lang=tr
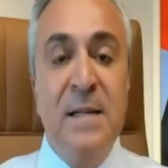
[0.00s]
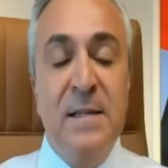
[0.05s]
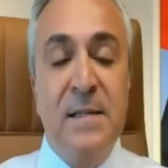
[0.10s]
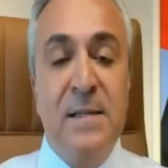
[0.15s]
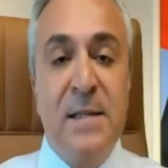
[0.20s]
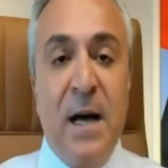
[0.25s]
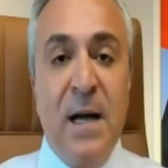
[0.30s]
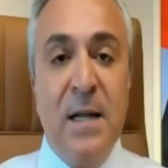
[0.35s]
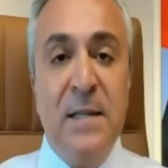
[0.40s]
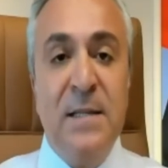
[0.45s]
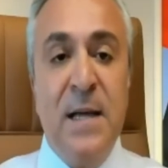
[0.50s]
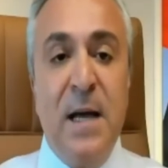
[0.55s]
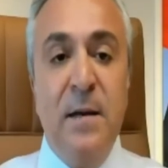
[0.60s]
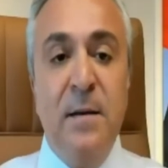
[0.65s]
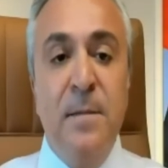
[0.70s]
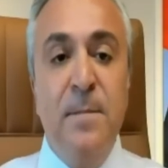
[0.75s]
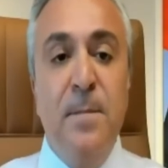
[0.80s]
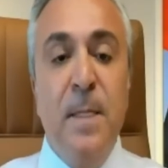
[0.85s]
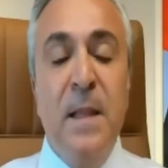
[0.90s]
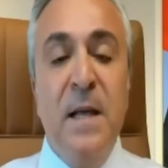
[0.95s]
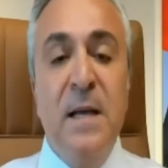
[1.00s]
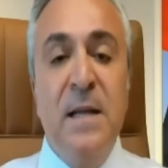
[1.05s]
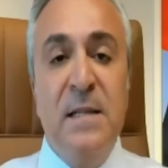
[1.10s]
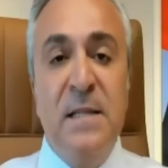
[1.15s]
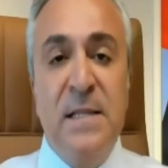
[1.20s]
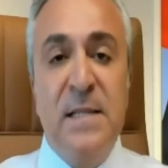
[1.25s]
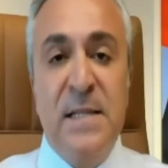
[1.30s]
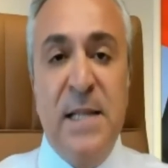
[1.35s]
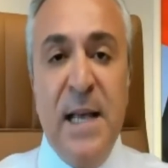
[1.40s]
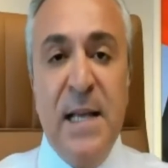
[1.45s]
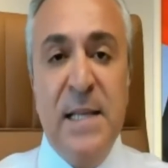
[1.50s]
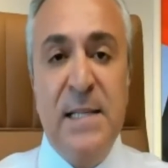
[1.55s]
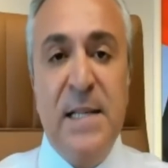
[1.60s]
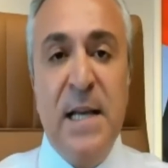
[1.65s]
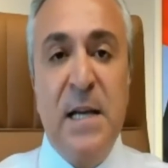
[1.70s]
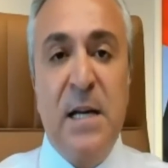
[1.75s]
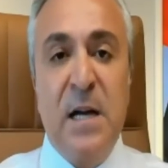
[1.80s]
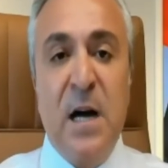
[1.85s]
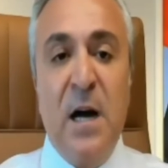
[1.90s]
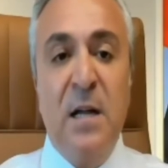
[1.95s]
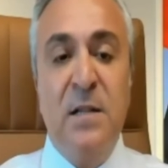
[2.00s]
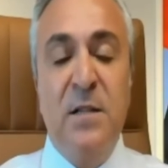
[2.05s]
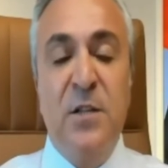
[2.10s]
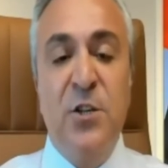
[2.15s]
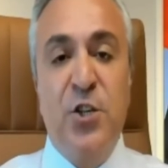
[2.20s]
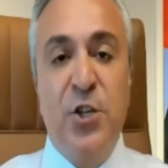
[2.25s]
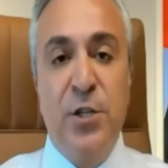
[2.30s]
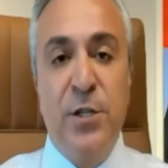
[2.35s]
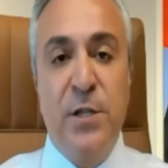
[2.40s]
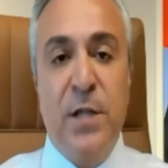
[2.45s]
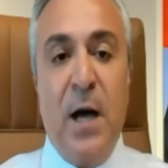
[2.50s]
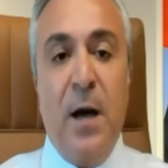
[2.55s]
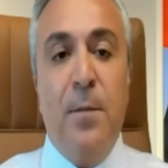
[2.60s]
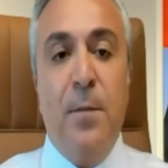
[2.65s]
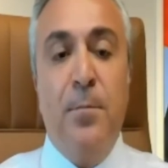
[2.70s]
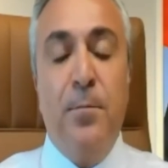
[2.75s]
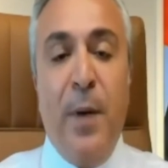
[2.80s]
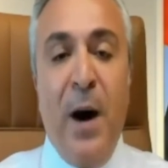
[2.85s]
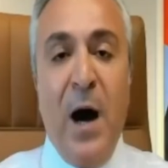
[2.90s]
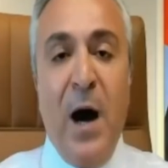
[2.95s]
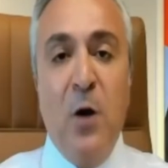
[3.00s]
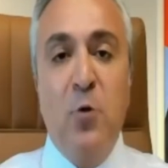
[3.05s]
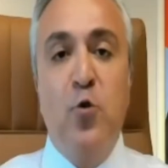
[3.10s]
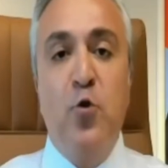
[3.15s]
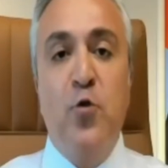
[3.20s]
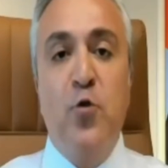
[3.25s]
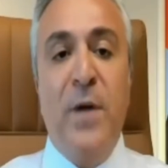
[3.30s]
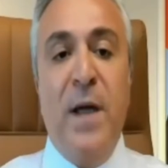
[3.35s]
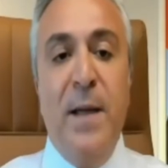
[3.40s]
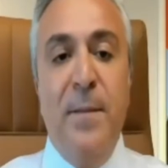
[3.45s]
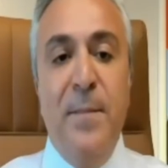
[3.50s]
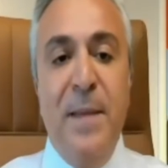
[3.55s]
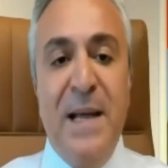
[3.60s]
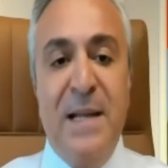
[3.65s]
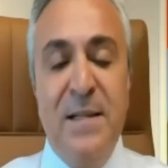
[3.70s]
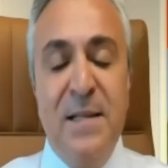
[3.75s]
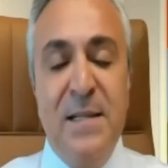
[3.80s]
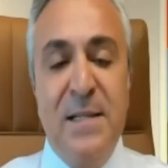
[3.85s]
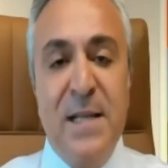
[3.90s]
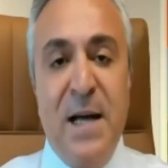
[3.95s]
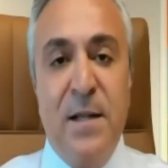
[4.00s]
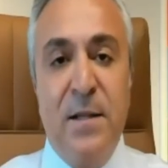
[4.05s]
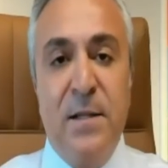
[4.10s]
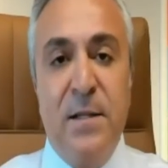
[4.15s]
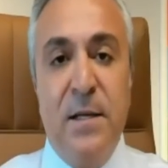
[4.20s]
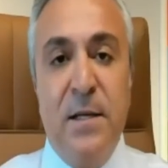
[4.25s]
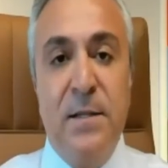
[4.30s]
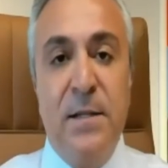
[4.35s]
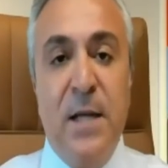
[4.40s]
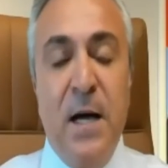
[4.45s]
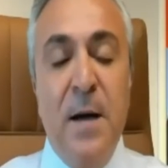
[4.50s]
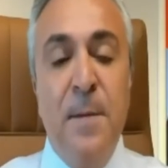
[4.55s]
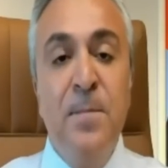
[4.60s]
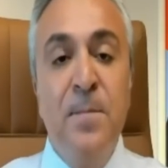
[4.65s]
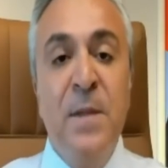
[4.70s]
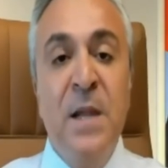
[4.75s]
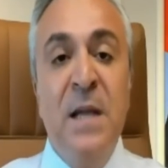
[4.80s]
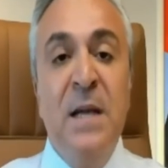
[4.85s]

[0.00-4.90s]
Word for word: Zaten SSK dışında Bağkur ve emekli sandığında